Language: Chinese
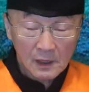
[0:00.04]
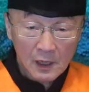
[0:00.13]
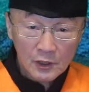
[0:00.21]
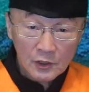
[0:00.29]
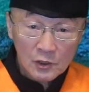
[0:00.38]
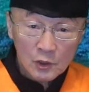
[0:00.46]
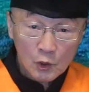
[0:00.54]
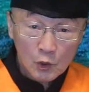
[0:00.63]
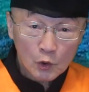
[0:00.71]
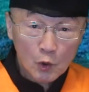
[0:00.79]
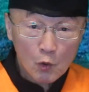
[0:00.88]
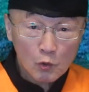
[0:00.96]
哎，
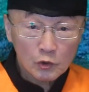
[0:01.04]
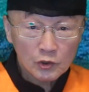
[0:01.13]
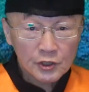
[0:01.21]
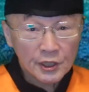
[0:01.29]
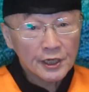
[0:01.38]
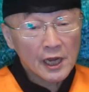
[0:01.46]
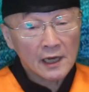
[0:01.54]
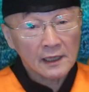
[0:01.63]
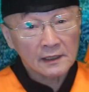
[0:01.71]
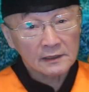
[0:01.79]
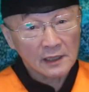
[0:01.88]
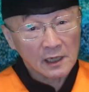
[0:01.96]
乡亲
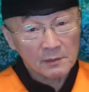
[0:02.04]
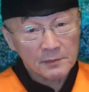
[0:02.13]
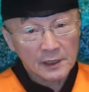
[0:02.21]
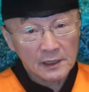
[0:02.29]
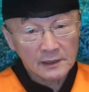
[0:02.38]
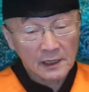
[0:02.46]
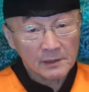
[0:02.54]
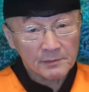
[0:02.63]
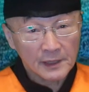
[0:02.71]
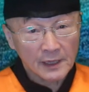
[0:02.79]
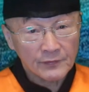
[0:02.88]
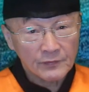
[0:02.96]
啊，大家平安，大家
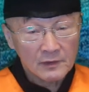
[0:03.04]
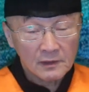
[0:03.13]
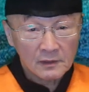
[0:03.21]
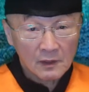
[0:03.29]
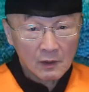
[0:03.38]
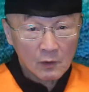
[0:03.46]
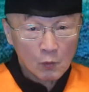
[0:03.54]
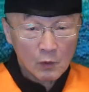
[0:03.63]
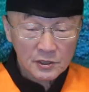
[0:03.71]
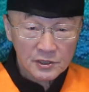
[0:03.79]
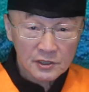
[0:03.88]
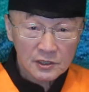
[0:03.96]
平安。
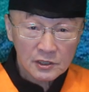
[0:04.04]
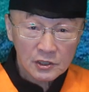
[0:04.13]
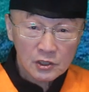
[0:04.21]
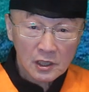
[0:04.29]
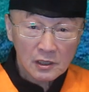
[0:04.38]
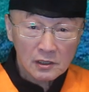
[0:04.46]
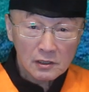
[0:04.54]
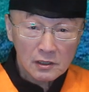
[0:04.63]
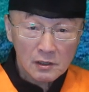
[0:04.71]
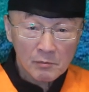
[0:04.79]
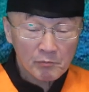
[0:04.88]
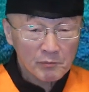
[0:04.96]
我是曾
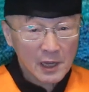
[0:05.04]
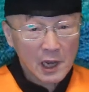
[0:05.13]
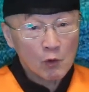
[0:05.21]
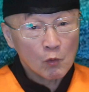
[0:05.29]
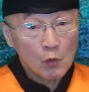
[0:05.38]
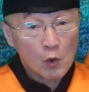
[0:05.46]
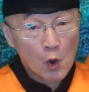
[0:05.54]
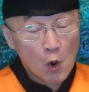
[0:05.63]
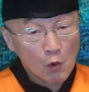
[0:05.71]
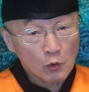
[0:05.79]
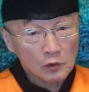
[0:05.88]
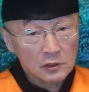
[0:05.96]
妙
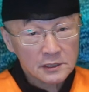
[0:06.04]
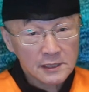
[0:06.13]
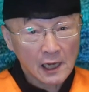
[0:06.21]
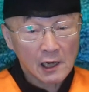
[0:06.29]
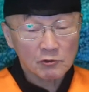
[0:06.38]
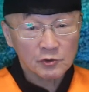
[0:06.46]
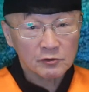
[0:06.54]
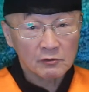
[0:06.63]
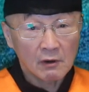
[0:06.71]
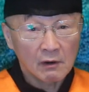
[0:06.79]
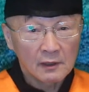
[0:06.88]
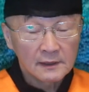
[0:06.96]
红曾教授
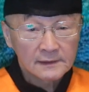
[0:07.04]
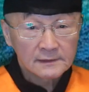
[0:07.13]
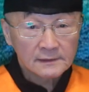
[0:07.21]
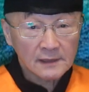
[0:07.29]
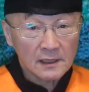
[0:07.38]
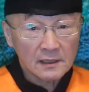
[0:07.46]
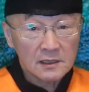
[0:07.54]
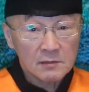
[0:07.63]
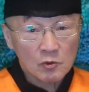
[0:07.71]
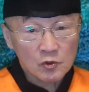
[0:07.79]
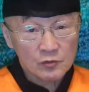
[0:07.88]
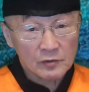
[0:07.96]
哈，点击
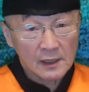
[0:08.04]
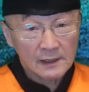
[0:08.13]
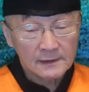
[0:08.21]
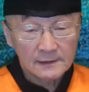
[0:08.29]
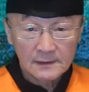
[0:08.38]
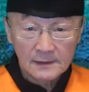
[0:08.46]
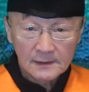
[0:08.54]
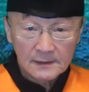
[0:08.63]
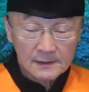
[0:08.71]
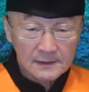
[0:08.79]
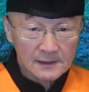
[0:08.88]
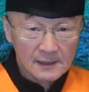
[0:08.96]
不熟啊，
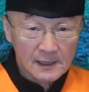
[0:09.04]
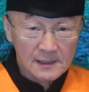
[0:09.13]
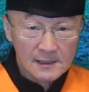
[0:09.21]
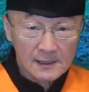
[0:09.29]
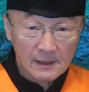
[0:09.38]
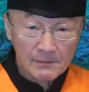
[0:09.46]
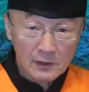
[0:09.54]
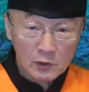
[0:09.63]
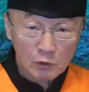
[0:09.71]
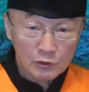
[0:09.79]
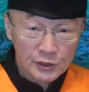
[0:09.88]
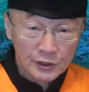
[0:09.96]
今仔来家看咱
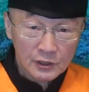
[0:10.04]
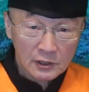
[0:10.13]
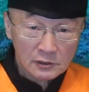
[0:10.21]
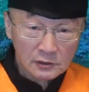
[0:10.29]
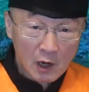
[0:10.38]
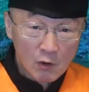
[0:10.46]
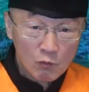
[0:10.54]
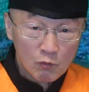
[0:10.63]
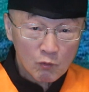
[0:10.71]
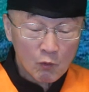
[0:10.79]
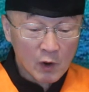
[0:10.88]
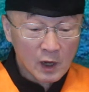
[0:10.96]
乡亲交
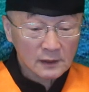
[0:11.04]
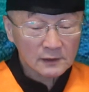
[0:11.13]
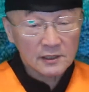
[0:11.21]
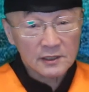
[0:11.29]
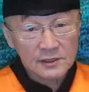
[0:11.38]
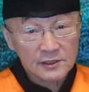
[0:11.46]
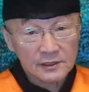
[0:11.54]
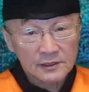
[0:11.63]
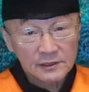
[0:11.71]
换知识，